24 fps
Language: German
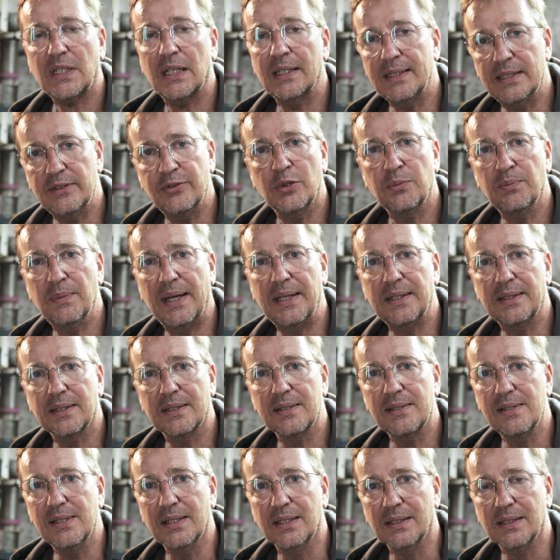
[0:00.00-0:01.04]
Das würde mich
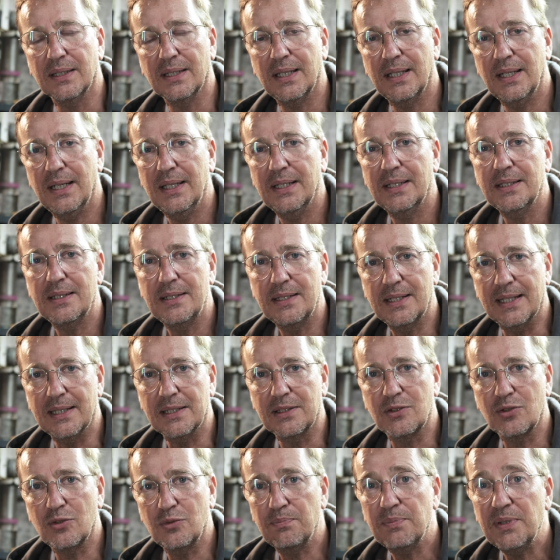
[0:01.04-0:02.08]
interessieren.
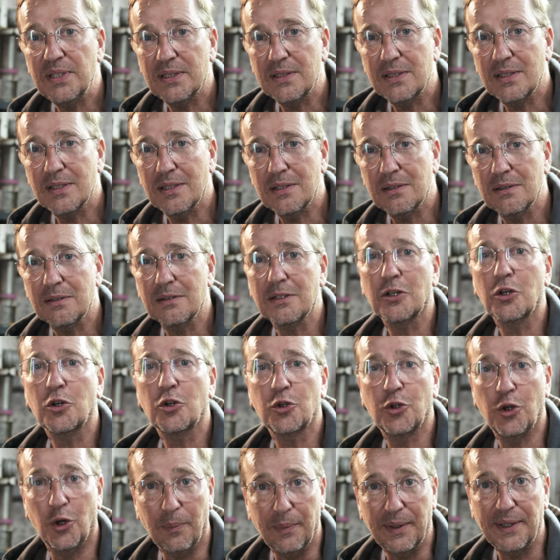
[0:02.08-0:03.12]
Dazu bitte
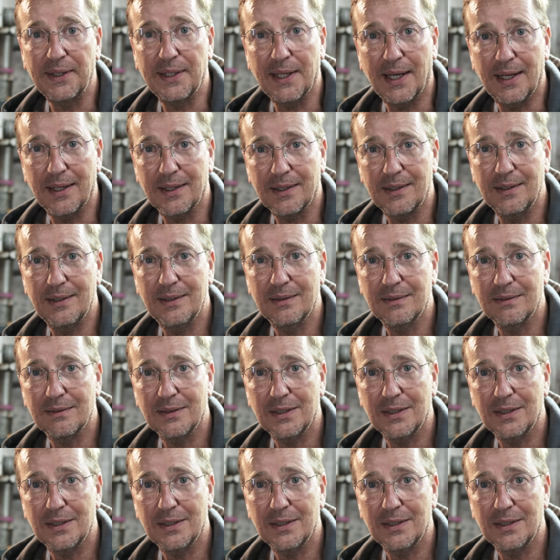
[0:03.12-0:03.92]
Kommentare.